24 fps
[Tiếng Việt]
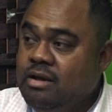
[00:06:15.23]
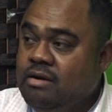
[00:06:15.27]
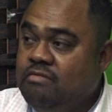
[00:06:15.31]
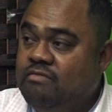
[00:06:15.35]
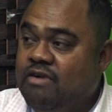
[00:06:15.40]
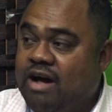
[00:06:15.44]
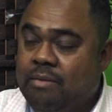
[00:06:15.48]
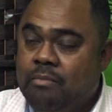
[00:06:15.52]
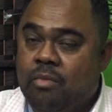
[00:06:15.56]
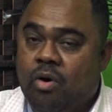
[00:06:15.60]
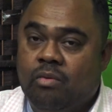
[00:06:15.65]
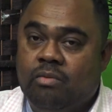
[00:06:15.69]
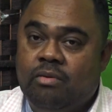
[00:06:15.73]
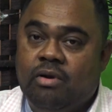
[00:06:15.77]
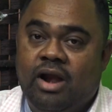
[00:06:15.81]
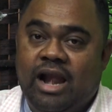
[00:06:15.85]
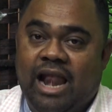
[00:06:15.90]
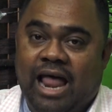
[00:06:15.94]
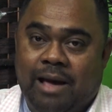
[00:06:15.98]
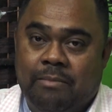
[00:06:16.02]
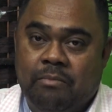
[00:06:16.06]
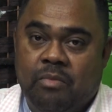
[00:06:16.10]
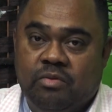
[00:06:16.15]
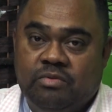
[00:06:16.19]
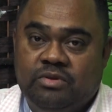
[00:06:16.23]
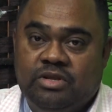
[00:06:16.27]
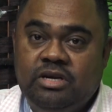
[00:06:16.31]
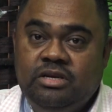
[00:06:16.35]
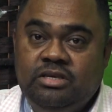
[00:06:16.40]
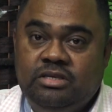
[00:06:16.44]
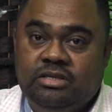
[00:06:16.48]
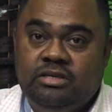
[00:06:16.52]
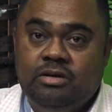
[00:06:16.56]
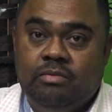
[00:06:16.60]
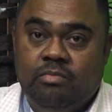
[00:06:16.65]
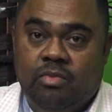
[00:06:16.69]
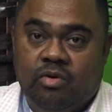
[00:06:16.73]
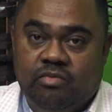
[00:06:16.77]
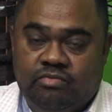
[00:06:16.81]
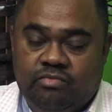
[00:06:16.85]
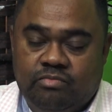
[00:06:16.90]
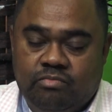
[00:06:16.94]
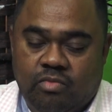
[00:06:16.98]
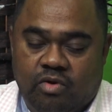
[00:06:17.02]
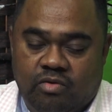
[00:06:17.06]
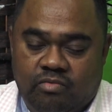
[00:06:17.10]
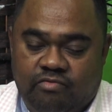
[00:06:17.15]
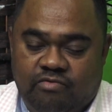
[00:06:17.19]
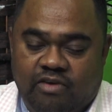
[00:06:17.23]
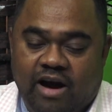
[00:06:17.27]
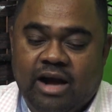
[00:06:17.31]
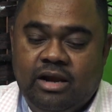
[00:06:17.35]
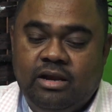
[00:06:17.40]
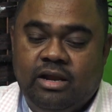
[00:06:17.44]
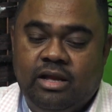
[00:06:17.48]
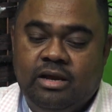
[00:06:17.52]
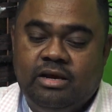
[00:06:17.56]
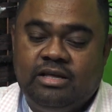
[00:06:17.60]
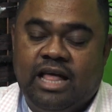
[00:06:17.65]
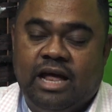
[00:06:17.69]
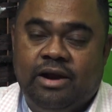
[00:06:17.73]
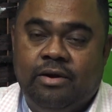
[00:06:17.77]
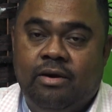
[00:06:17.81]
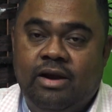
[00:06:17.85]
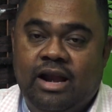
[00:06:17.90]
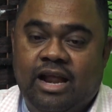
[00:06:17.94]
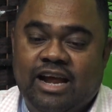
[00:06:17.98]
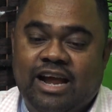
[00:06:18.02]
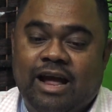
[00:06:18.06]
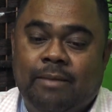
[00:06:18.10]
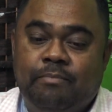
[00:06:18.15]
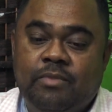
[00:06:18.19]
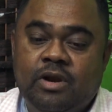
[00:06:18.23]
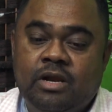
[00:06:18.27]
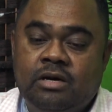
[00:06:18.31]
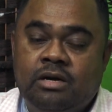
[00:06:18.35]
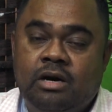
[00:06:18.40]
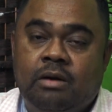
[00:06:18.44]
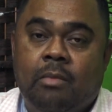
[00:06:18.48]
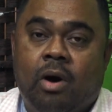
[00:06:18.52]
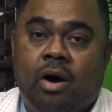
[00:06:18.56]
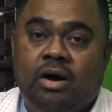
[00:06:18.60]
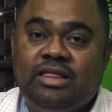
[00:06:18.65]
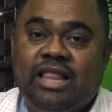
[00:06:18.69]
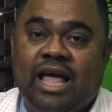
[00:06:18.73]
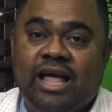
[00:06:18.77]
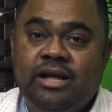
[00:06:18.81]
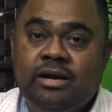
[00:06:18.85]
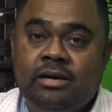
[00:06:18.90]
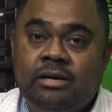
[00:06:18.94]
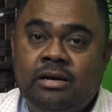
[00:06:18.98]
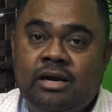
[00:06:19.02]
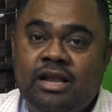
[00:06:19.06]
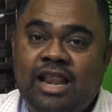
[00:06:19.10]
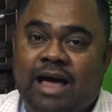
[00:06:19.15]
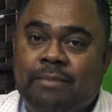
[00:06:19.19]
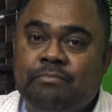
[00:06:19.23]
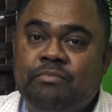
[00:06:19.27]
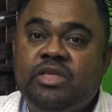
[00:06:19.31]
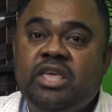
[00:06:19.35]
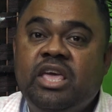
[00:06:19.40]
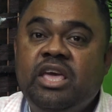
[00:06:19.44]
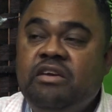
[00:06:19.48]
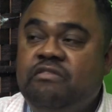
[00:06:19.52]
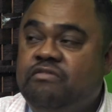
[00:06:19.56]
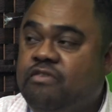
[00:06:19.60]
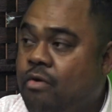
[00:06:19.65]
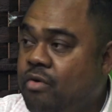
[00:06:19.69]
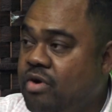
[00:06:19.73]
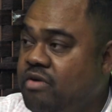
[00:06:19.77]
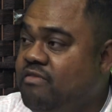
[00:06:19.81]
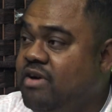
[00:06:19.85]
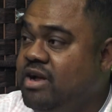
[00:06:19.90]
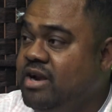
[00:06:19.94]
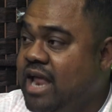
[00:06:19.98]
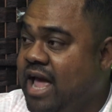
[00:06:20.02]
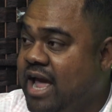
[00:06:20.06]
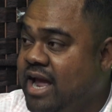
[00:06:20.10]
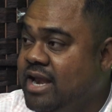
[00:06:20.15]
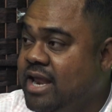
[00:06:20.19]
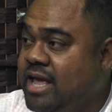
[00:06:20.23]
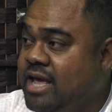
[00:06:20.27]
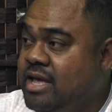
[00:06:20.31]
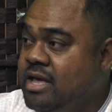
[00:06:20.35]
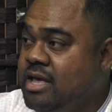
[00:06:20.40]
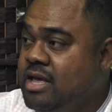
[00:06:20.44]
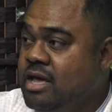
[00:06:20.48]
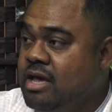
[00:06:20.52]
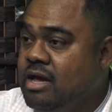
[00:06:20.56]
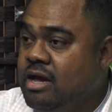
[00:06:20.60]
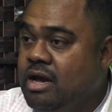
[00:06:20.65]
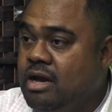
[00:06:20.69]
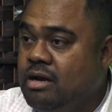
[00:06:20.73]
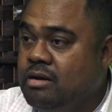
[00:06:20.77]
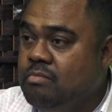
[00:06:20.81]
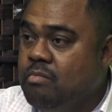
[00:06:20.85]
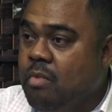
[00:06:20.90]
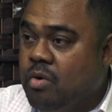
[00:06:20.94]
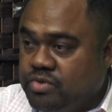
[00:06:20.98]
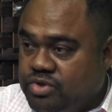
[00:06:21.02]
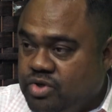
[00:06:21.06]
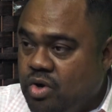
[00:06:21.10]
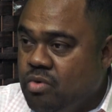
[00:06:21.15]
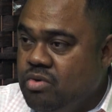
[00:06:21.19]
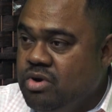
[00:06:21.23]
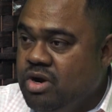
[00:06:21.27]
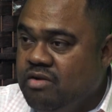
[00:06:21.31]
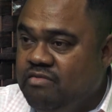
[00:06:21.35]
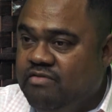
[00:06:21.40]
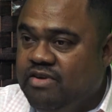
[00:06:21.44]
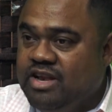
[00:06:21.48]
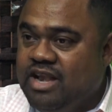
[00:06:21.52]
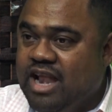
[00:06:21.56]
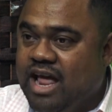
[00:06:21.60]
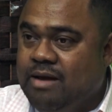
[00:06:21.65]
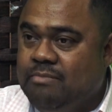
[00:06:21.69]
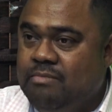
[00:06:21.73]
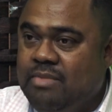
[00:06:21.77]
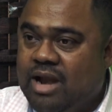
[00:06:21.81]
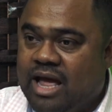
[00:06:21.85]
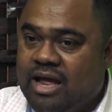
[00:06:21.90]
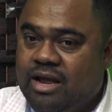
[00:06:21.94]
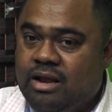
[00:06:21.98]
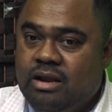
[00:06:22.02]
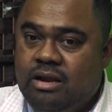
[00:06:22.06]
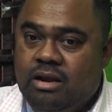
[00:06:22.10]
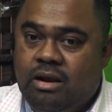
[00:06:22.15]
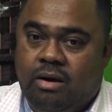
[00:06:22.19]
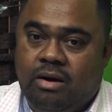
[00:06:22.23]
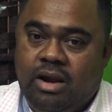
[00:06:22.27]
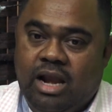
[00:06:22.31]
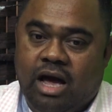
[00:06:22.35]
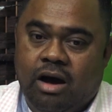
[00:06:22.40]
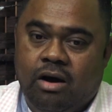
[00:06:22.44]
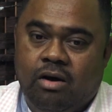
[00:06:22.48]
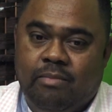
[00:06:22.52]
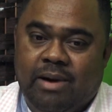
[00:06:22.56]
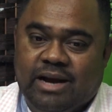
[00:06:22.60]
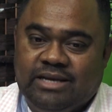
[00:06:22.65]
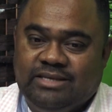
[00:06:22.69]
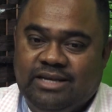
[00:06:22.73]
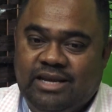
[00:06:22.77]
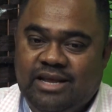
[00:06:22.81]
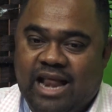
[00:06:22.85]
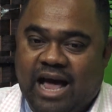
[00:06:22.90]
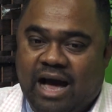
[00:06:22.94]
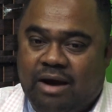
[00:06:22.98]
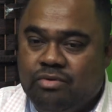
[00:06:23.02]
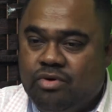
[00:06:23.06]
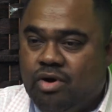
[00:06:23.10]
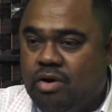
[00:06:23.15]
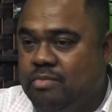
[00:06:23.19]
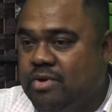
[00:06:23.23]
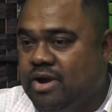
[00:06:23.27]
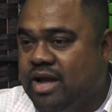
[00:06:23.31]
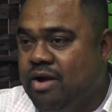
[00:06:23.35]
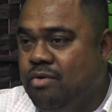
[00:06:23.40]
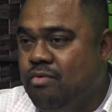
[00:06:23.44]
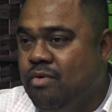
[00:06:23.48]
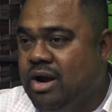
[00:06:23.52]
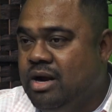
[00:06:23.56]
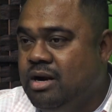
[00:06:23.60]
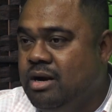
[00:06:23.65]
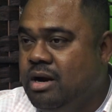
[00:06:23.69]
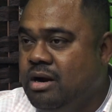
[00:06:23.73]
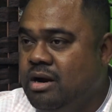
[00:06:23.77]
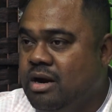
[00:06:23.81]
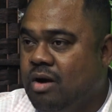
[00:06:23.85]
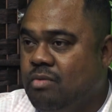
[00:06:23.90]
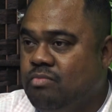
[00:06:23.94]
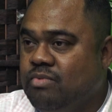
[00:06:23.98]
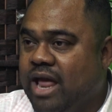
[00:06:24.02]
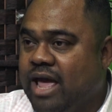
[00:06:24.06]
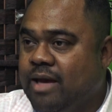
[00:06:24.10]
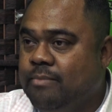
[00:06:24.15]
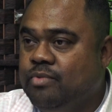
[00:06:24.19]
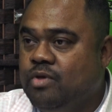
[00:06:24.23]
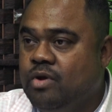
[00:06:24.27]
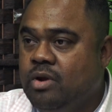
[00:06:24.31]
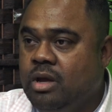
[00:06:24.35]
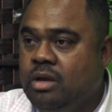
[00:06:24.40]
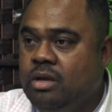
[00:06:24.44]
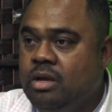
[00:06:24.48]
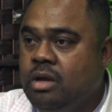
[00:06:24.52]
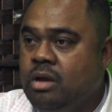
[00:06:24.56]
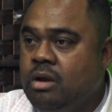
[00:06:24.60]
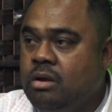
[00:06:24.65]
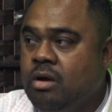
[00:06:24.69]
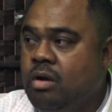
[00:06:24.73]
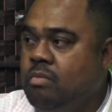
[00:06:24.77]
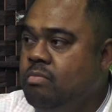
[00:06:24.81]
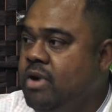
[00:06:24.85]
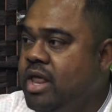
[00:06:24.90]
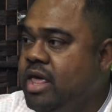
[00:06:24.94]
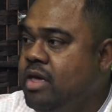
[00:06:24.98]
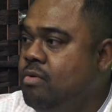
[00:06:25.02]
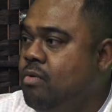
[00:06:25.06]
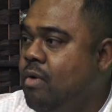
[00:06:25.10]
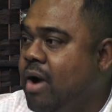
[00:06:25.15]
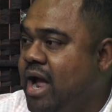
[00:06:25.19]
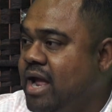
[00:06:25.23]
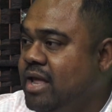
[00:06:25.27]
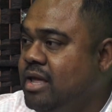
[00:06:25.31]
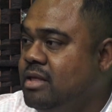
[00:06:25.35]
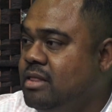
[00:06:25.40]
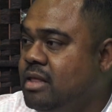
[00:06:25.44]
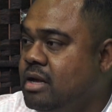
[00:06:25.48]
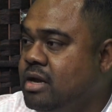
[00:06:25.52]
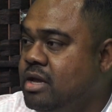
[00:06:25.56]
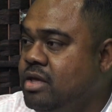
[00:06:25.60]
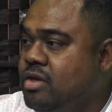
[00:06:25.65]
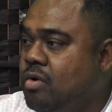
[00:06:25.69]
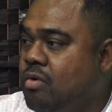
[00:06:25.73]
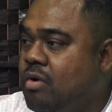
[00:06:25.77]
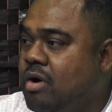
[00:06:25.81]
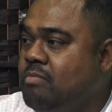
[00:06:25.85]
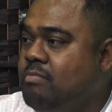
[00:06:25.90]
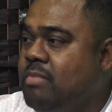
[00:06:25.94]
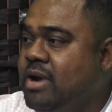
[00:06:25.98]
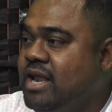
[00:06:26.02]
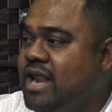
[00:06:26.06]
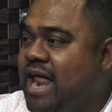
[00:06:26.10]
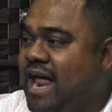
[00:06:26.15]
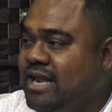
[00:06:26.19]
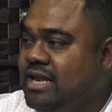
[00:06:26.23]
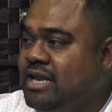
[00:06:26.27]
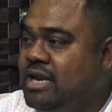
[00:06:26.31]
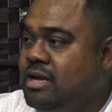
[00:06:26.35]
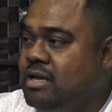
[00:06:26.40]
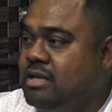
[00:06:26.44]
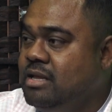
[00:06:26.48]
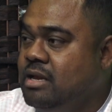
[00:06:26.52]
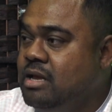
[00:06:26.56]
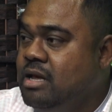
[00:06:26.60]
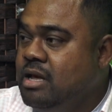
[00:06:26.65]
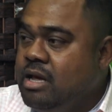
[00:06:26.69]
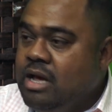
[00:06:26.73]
và một nó là một thứ một một phần thì người ta nói là gấp lửa bỏ tay người làm chi phối vấn đề đi ờ, một số người Việt Nam lại nói là ô bác sĩ đào có một cái quá khứ không đẹp tôi nói nó không liên quan gì tới cái vụ ông bị đánh đó